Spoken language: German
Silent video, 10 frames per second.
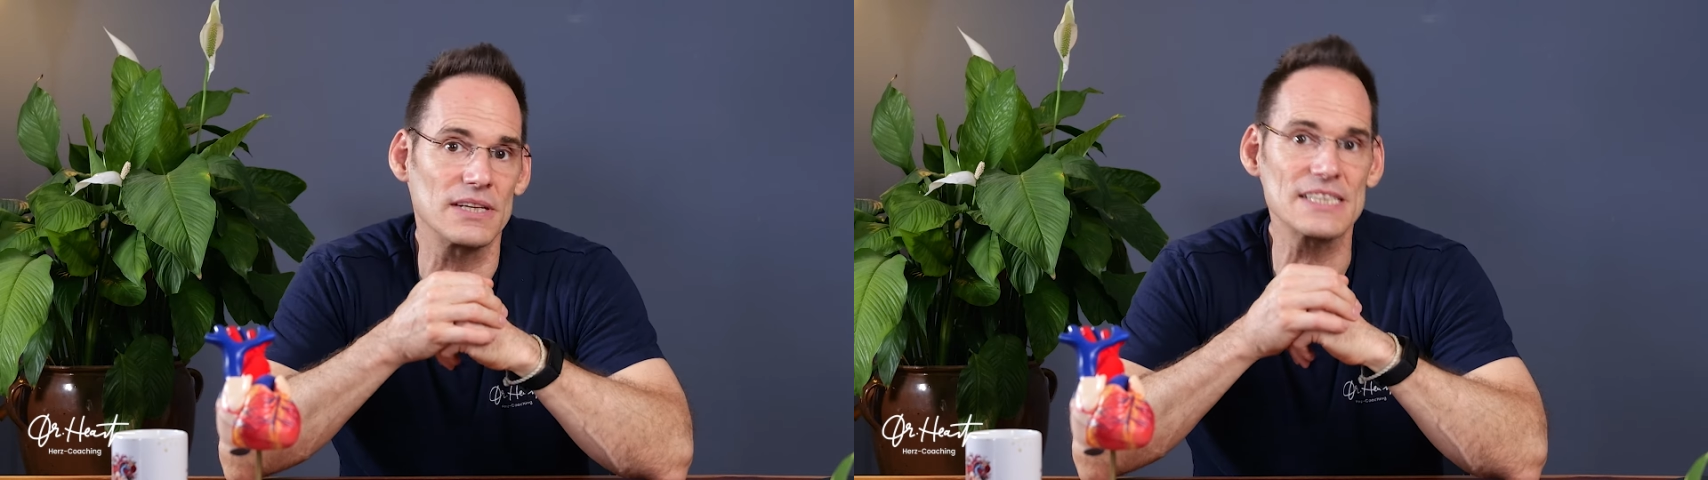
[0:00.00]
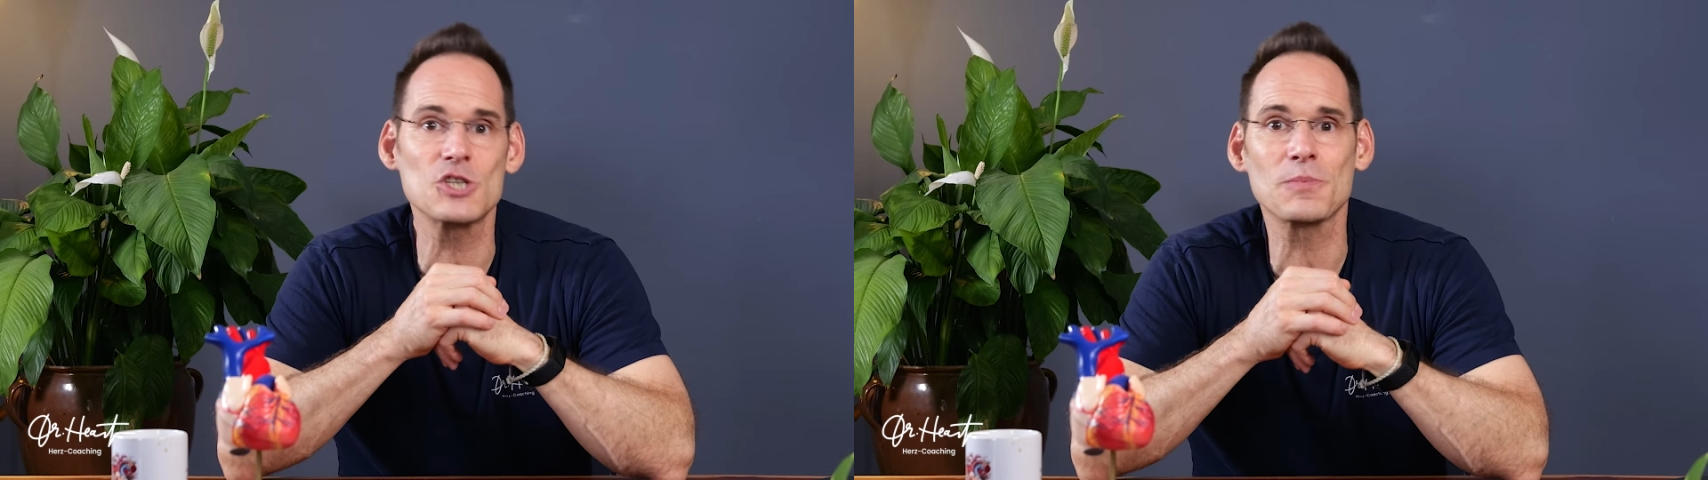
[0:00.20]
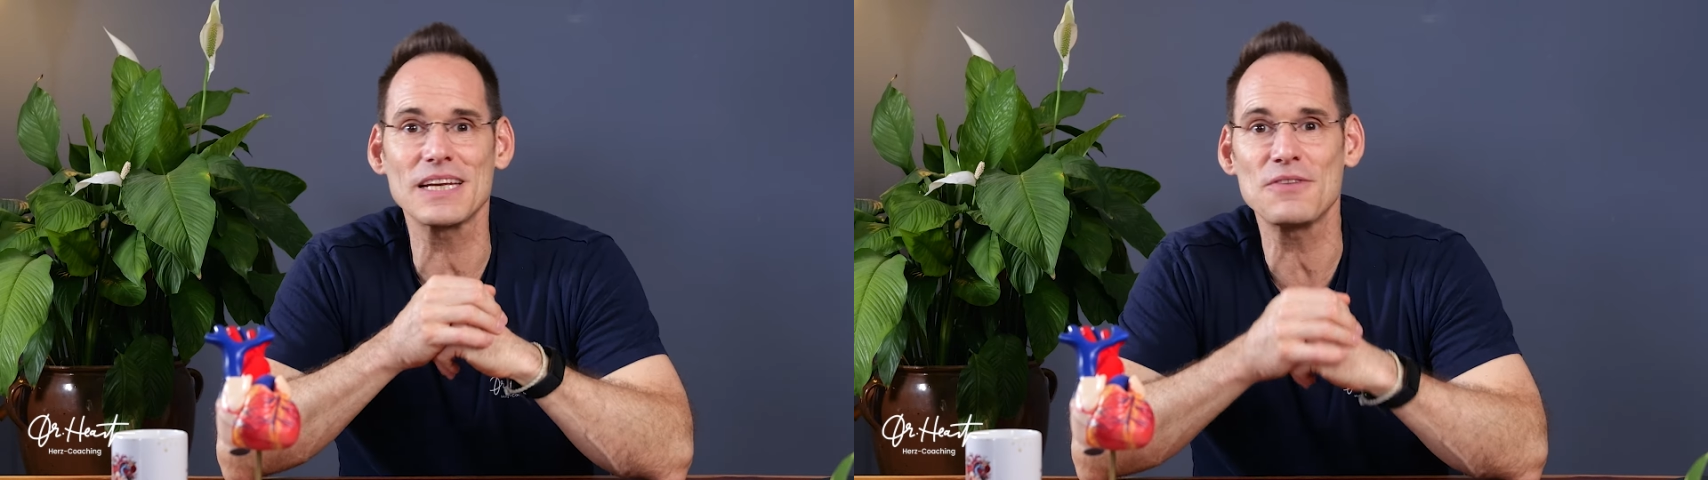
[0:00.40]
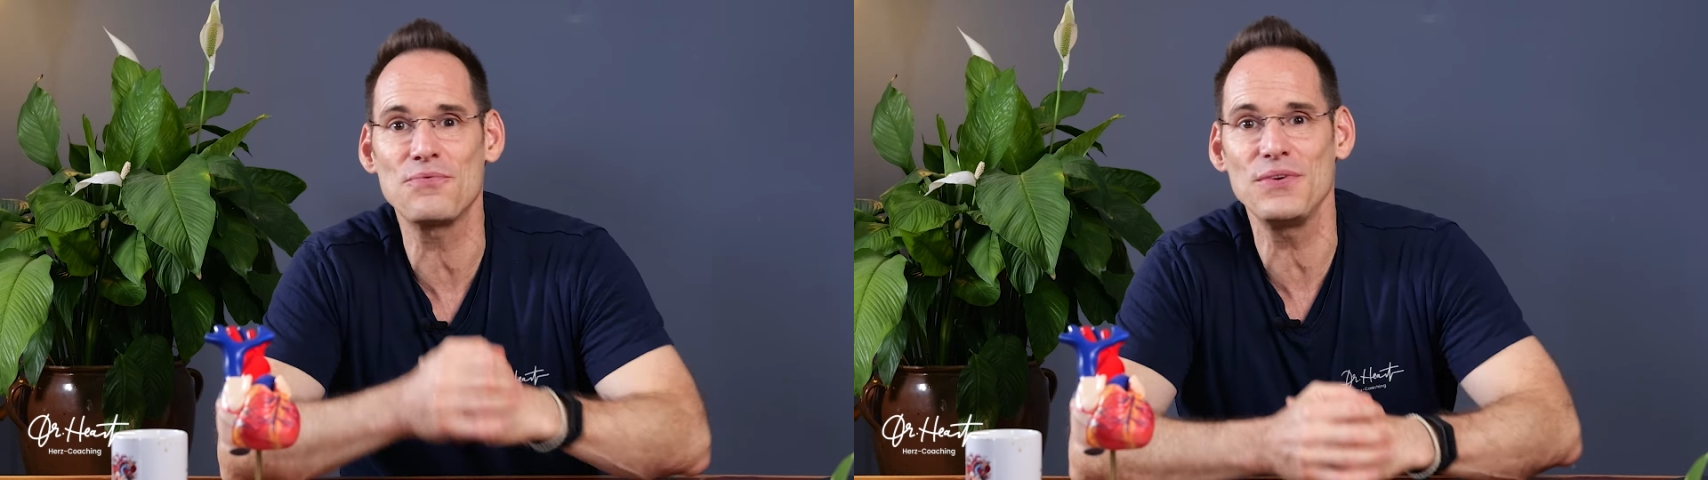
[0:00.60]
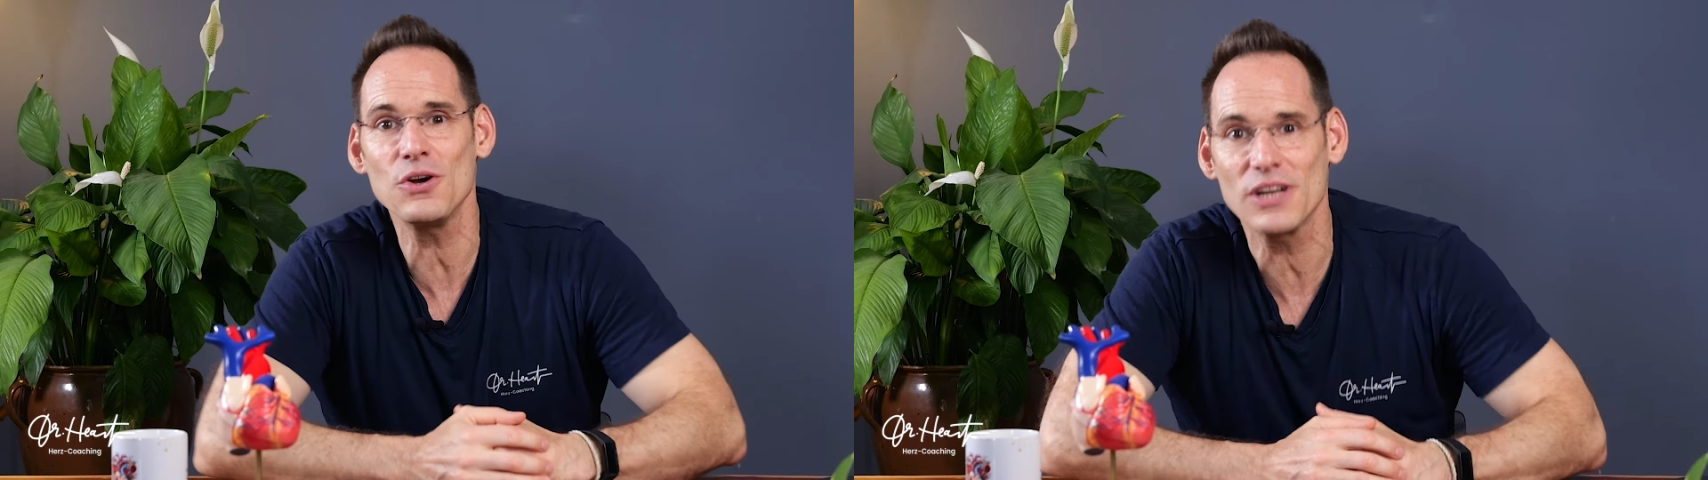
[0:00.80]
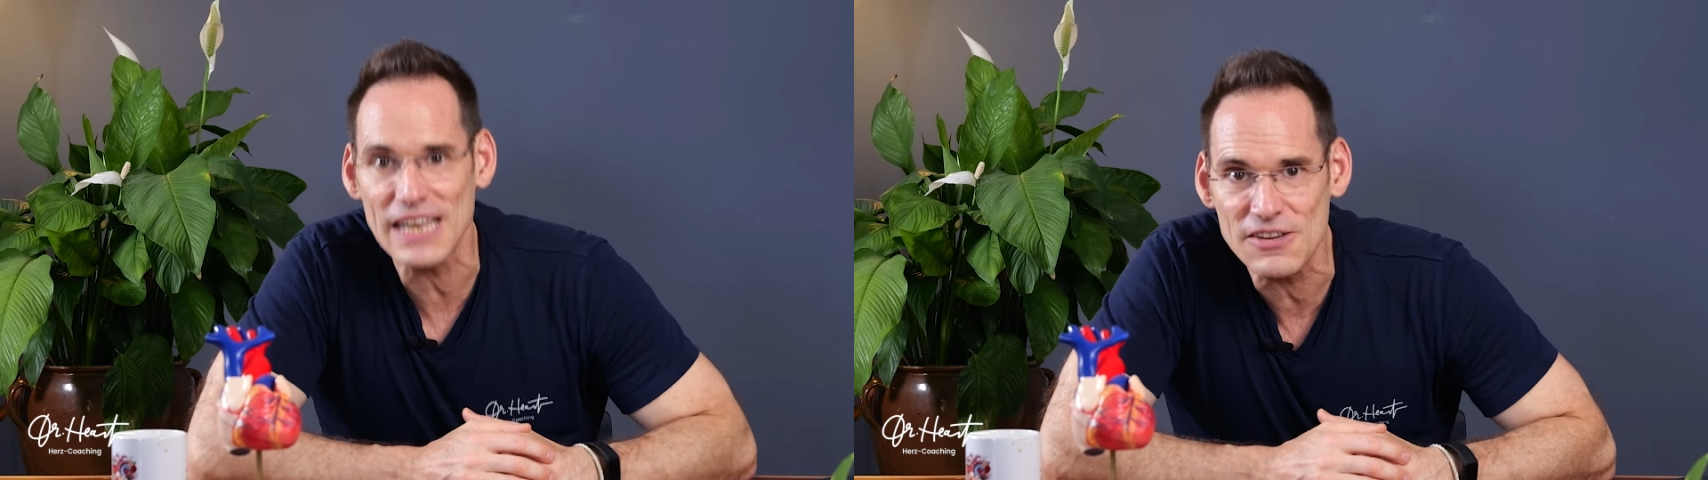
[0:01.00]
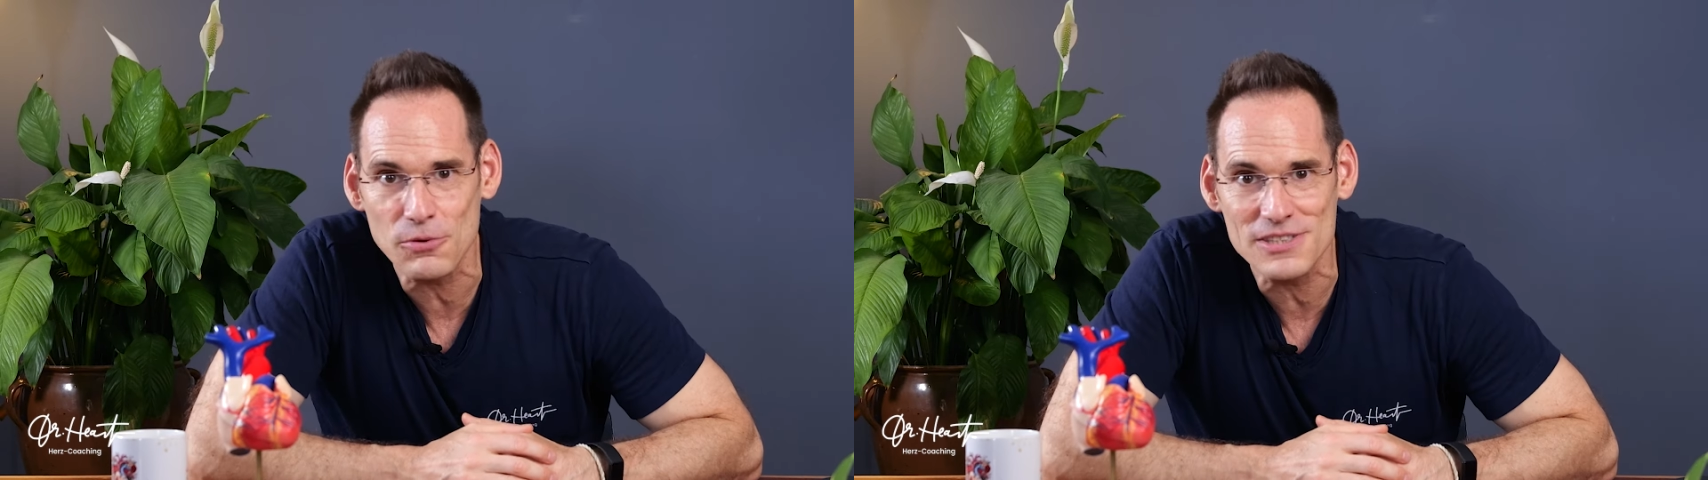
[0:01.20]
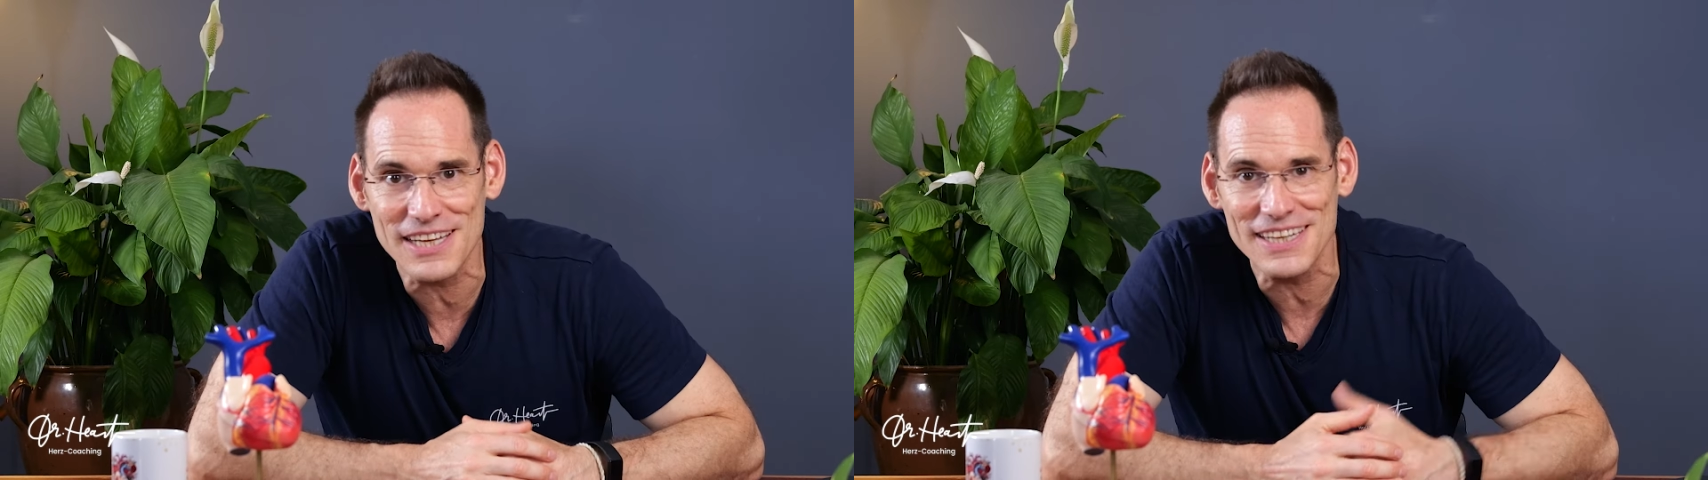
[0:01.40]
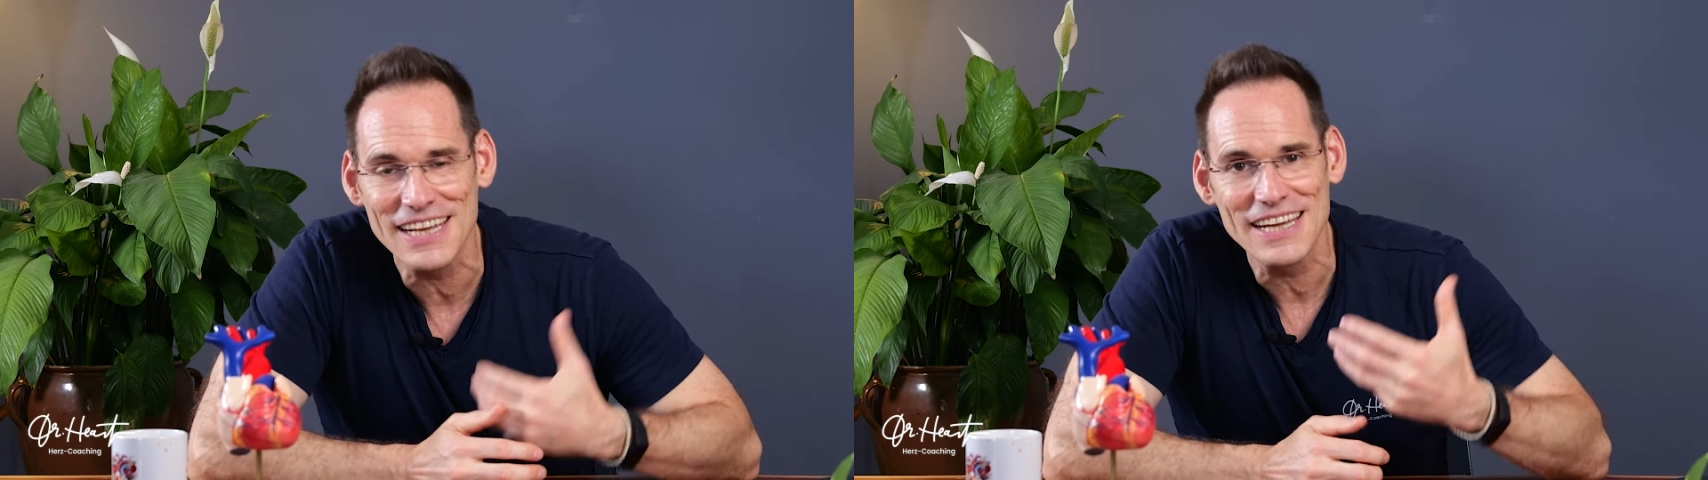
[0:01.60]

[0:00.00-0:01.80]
Und das entspricht 411 Prozent